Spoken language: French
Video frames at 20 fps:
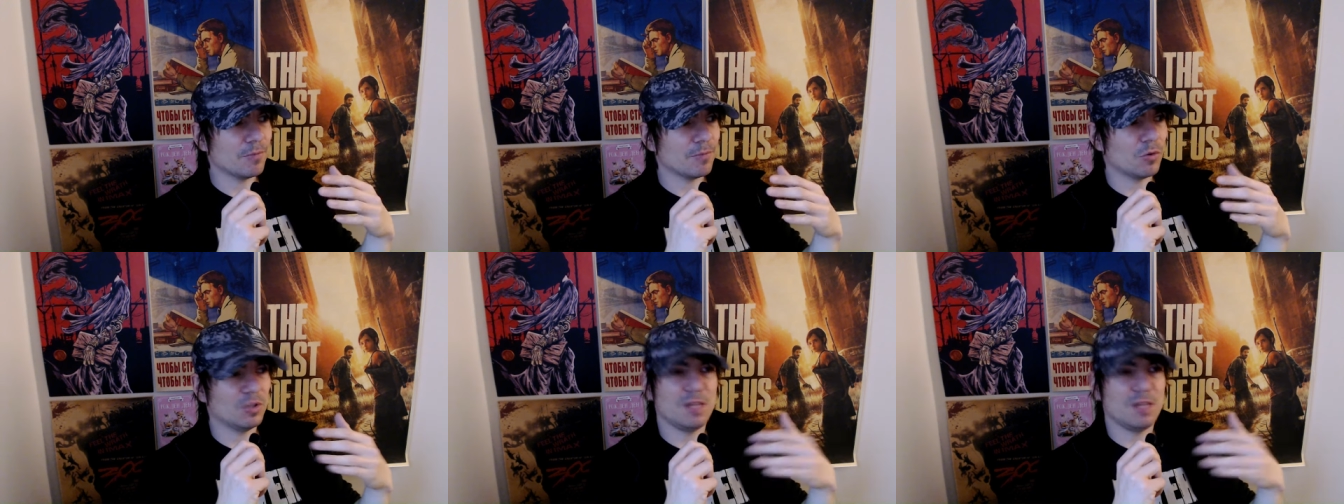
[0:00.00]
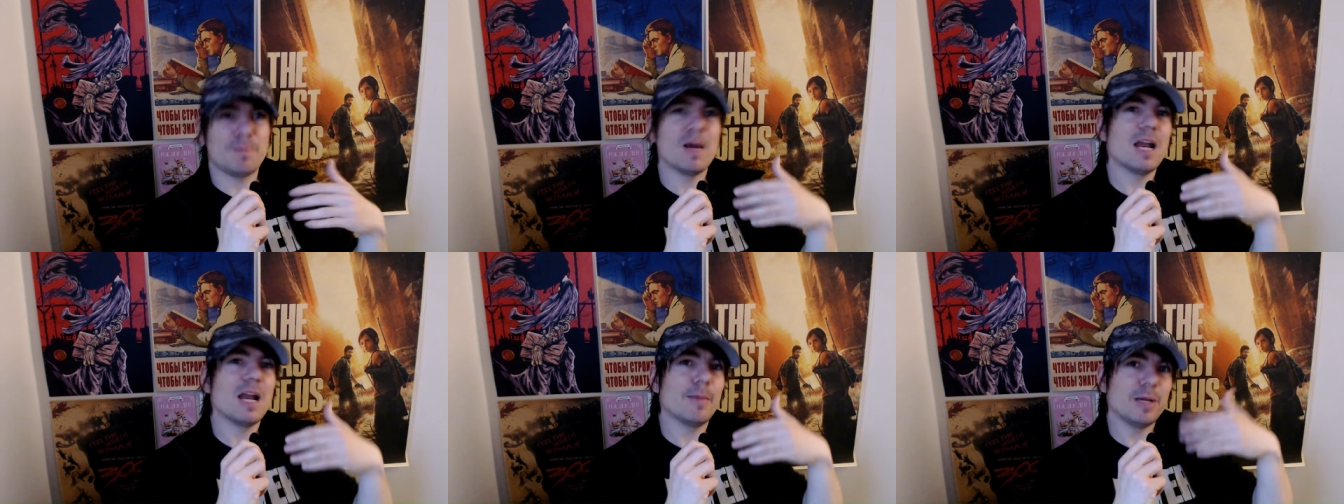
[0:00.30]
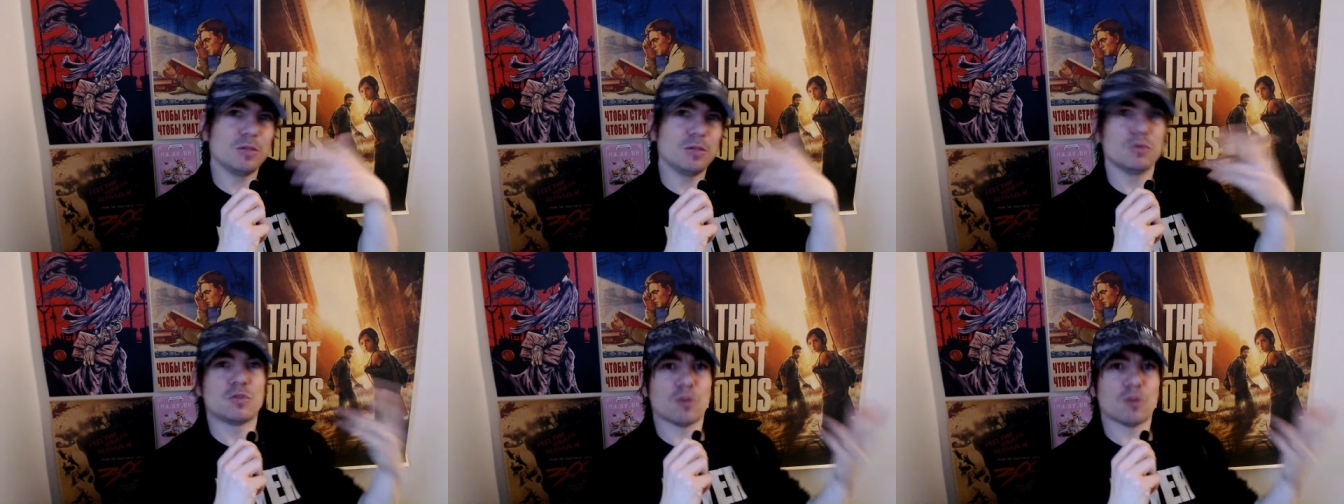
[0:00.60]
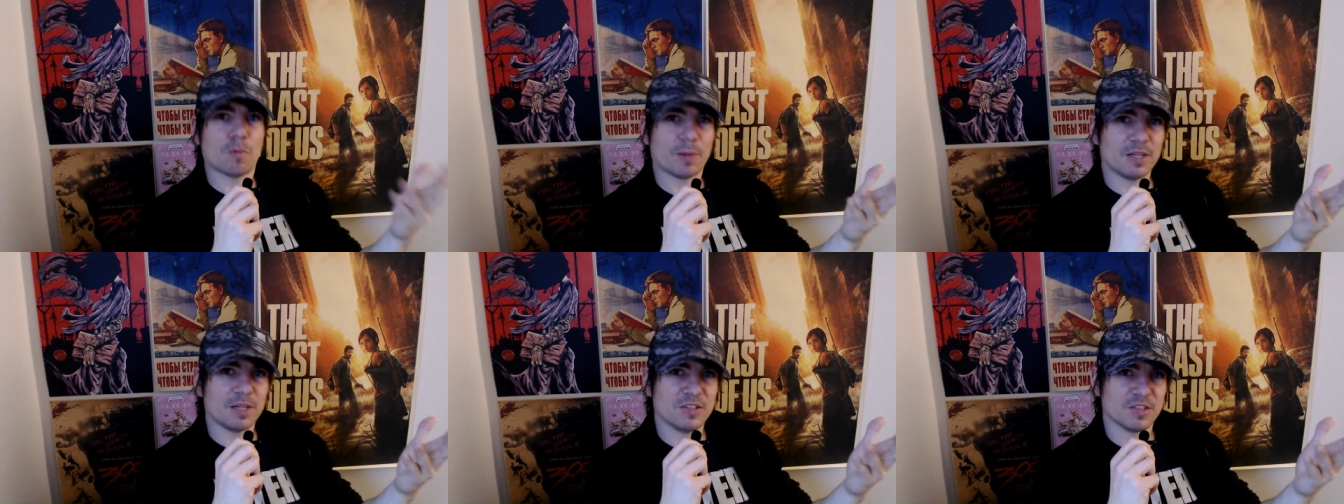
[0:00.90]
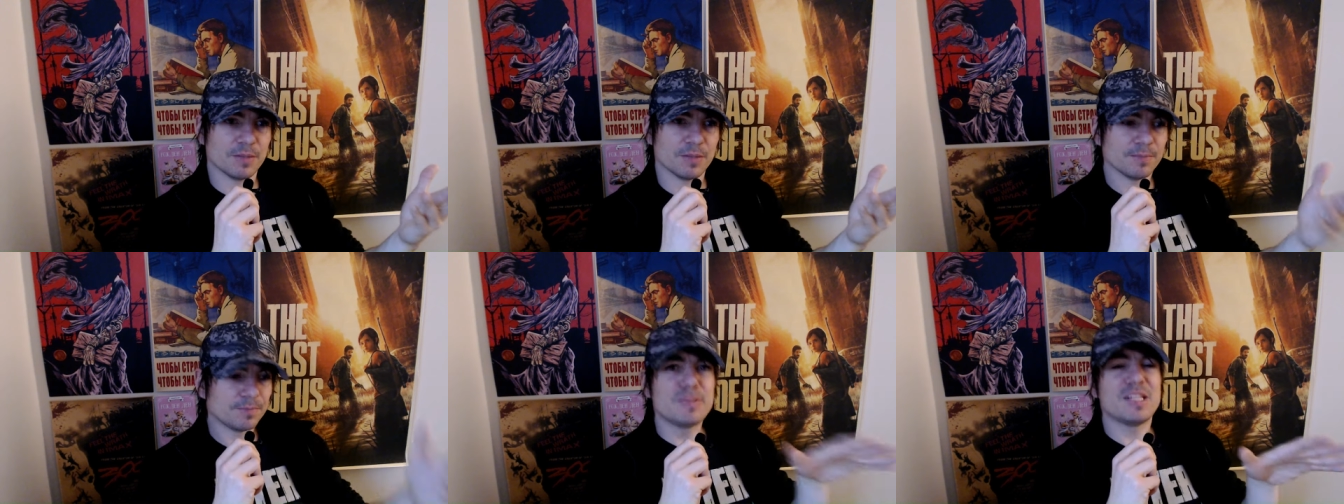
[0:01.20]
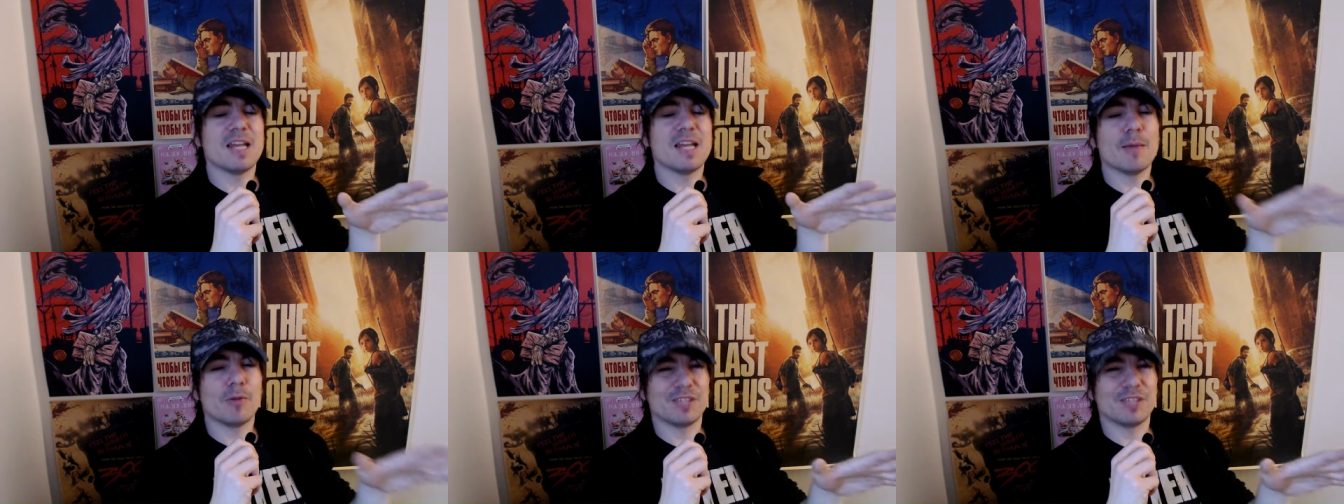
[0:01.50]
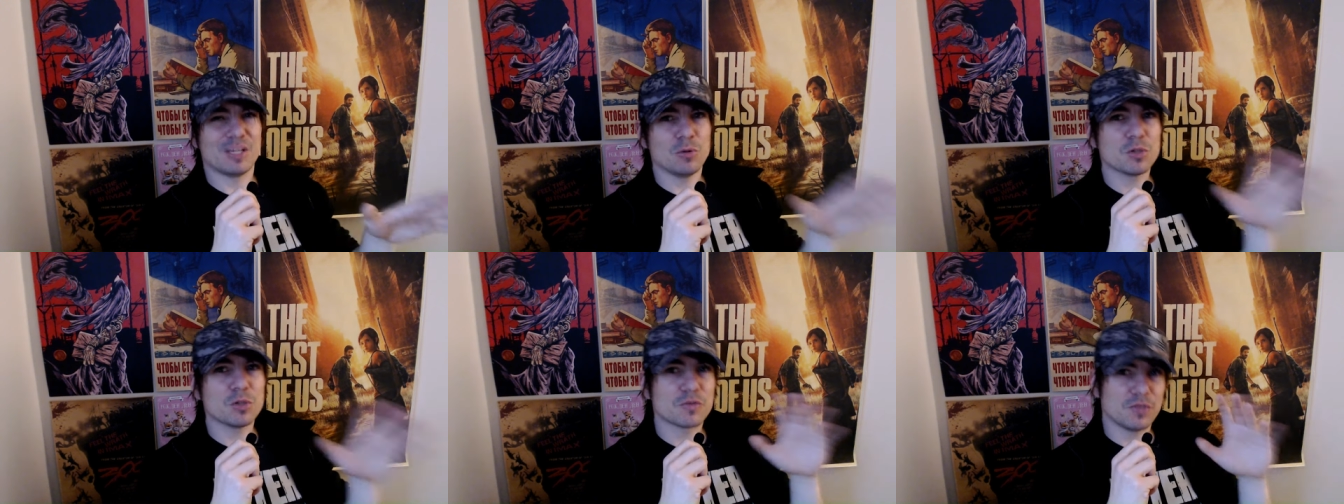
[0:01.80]
On n'est pas à l'abri d'une surprise. Même si la
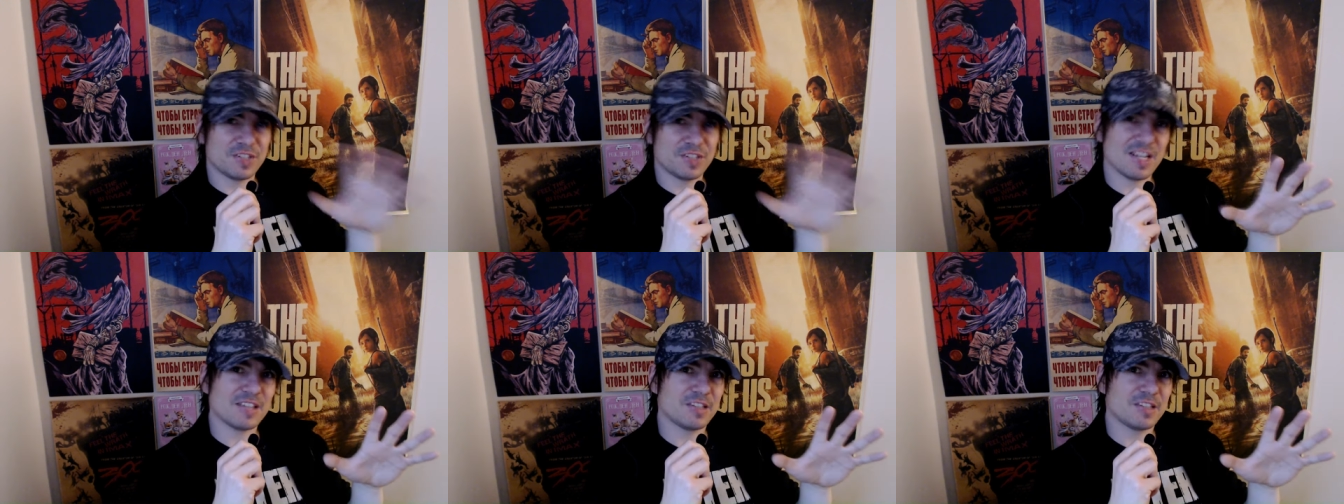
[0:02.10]
bande-annonce faisait